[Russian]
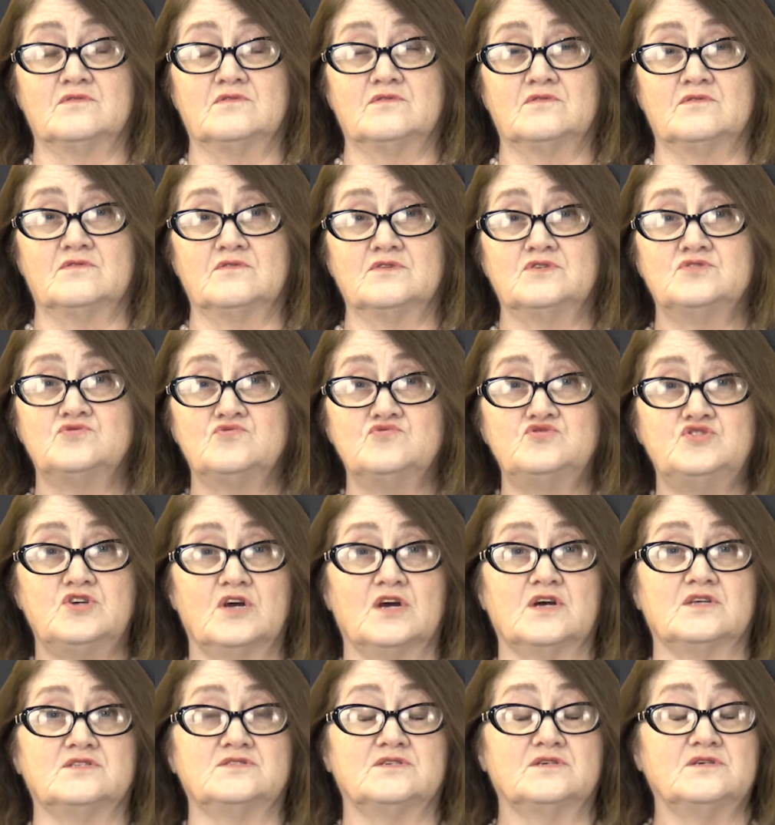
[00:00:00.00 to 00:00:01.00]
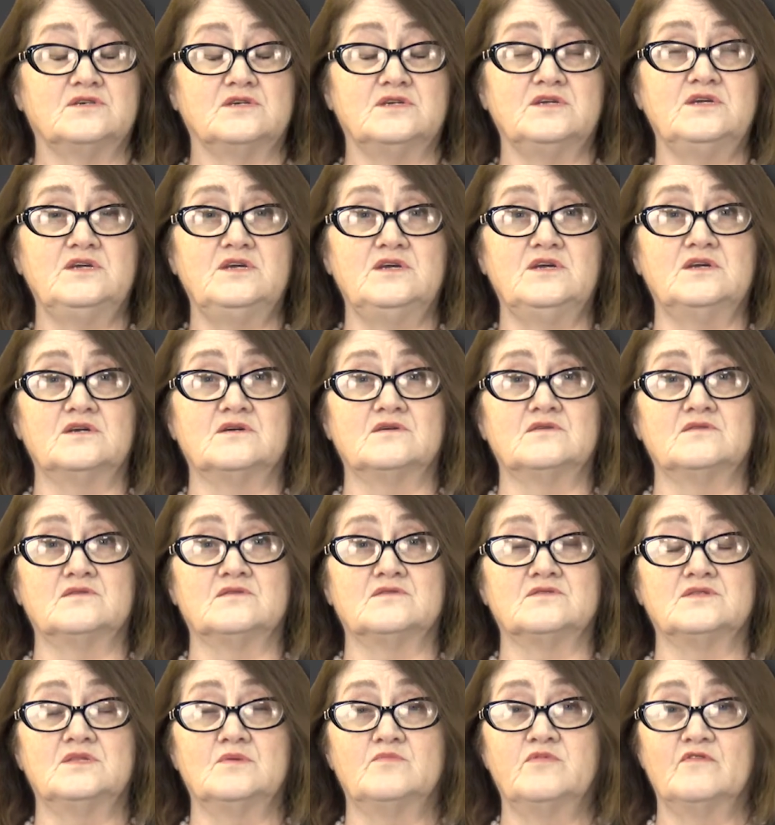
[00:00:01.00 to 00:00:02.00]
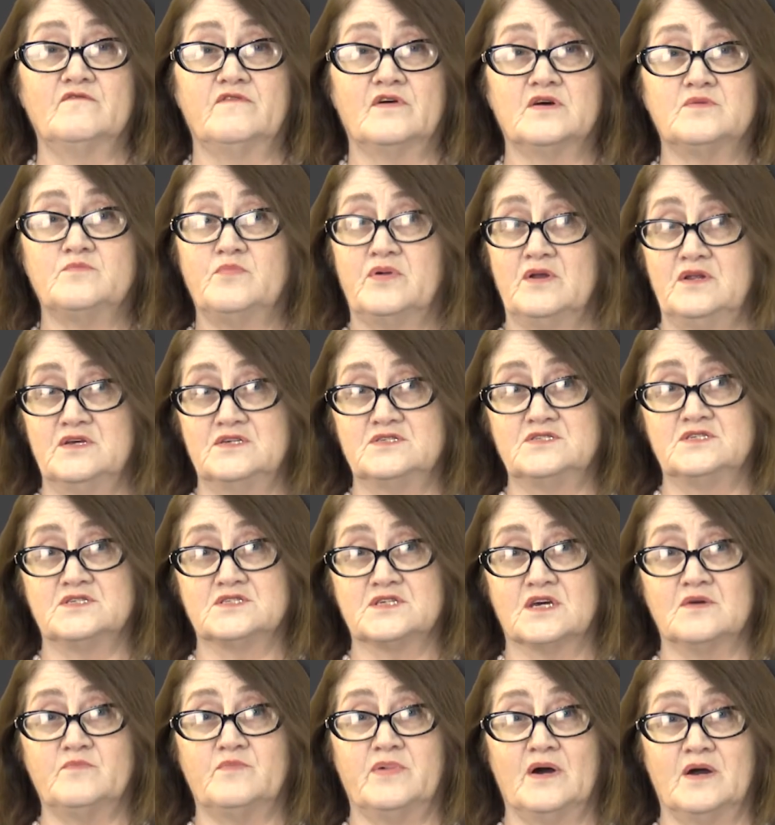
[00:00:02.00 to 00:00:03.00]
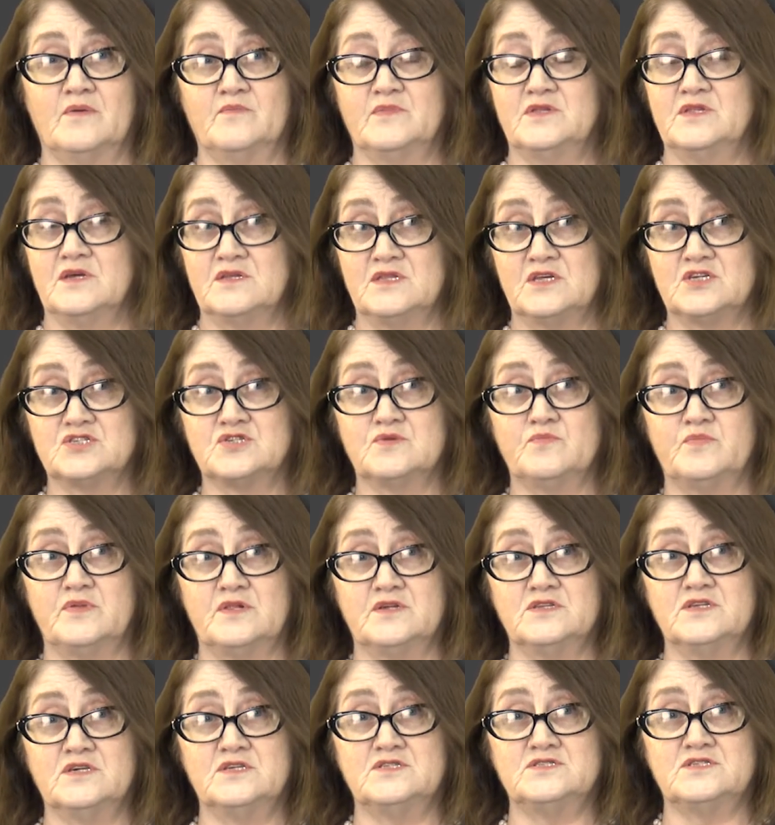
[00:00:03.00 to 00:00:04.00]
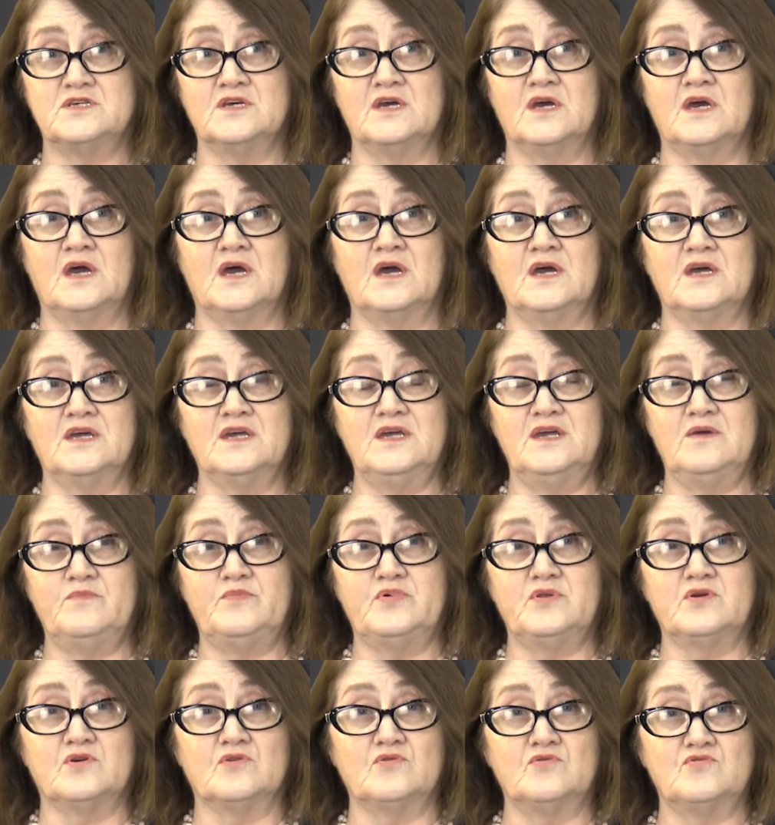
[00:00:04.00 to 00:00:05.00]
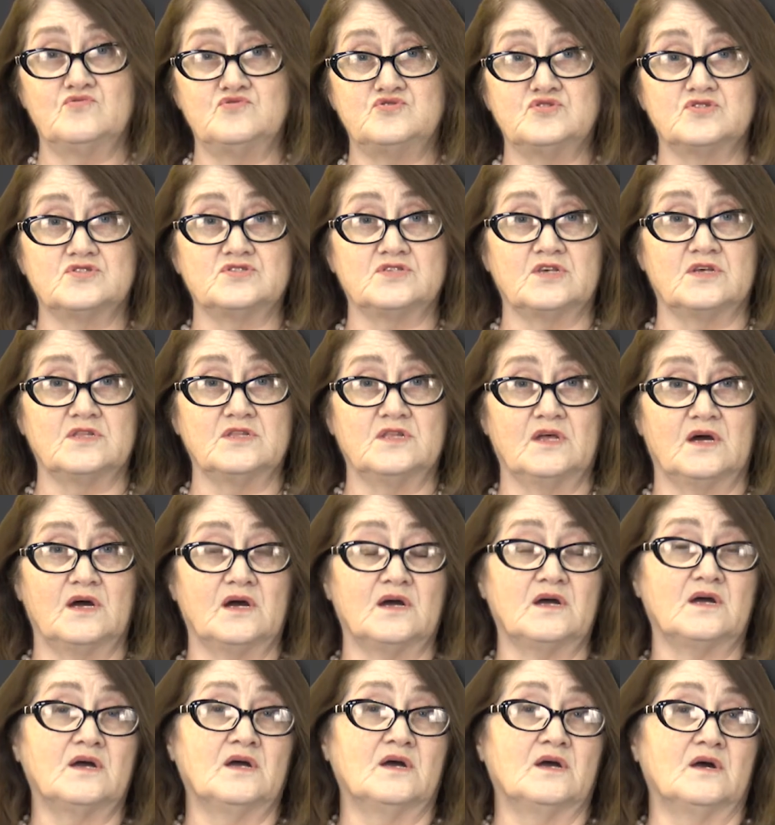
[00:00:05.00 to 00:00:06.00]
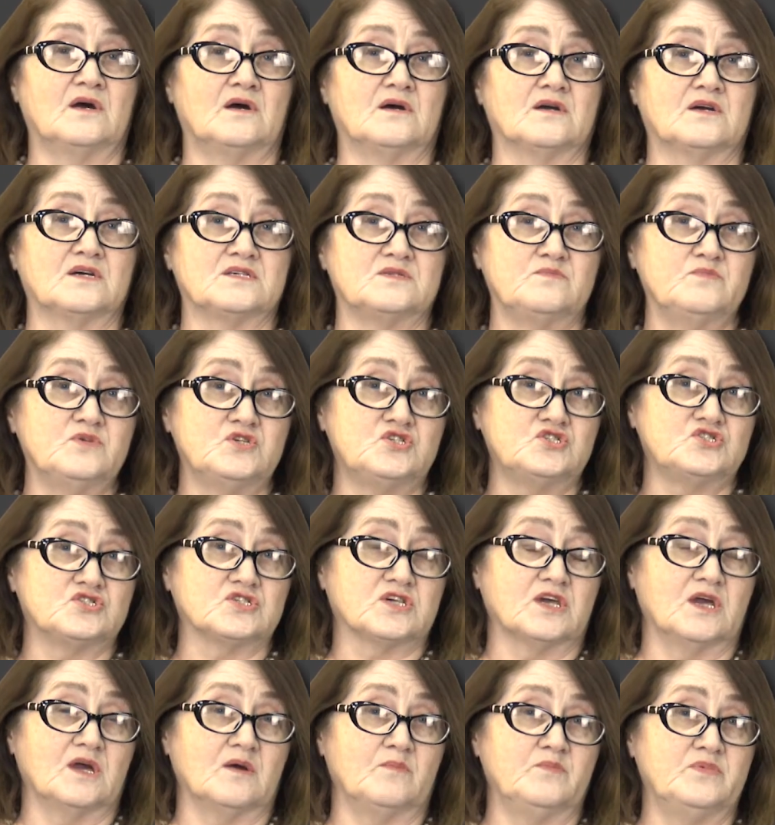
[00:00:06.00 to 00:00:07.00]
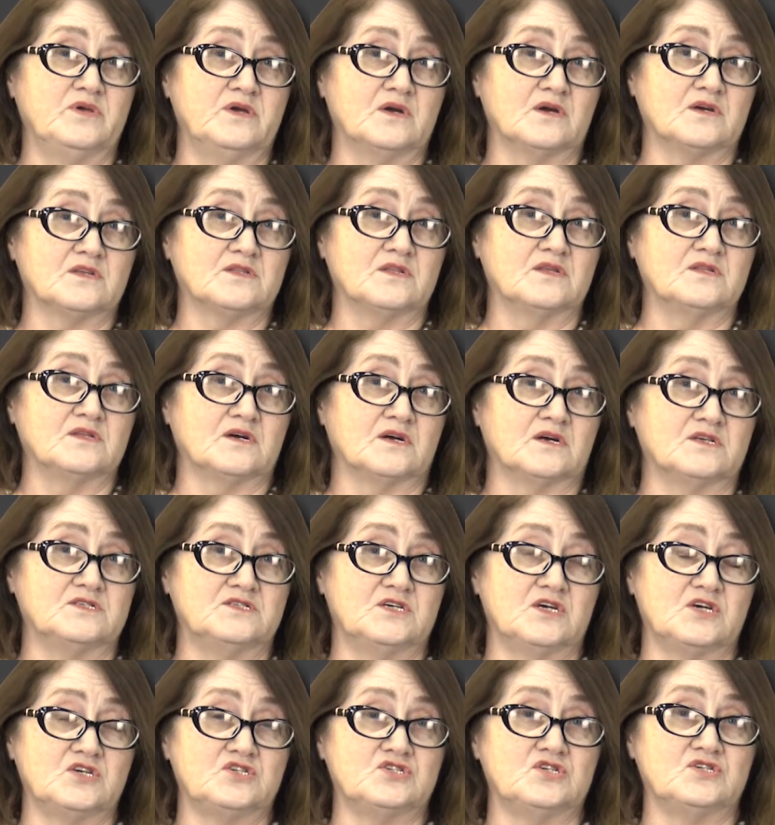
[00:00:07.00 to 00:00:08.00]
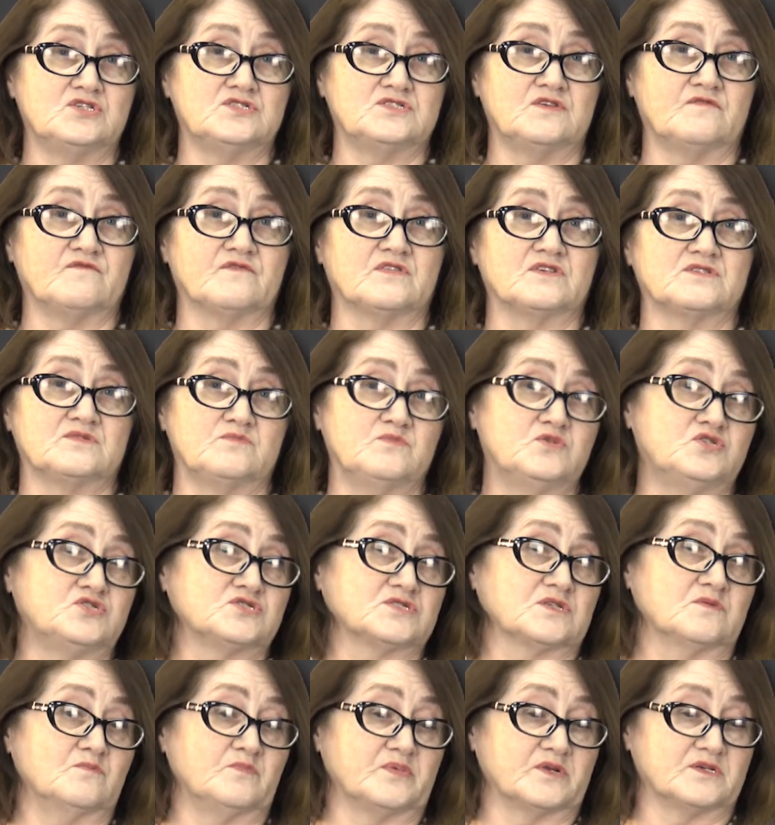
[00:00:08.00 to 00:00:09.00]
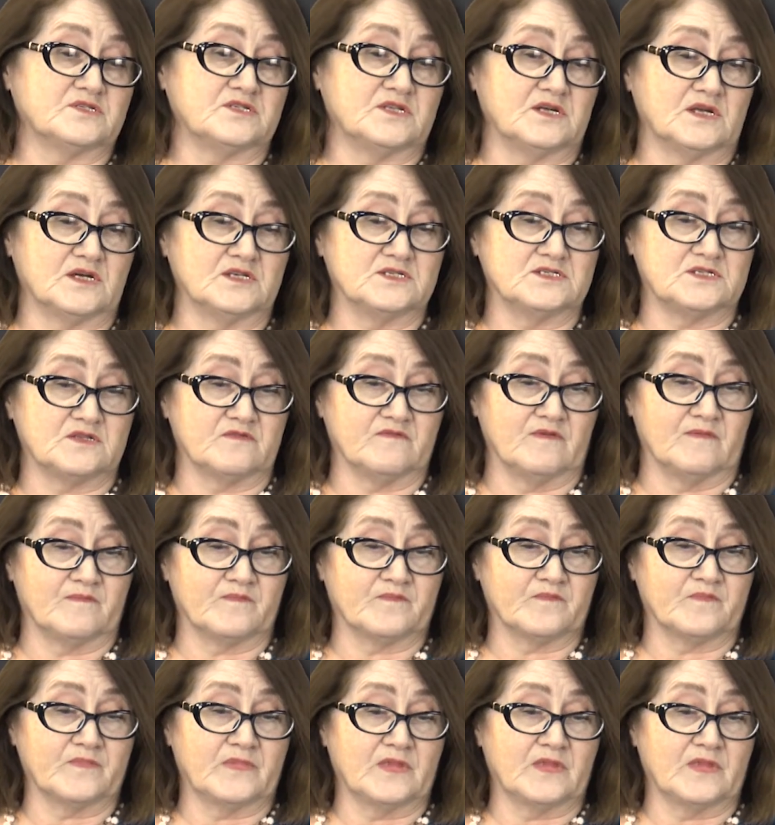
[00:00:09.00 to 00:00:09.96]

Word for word: э, изучать и э, добывать полезные скопами на нашей планете и переключатся на космические объекты, находящиеся в космическом пространстве.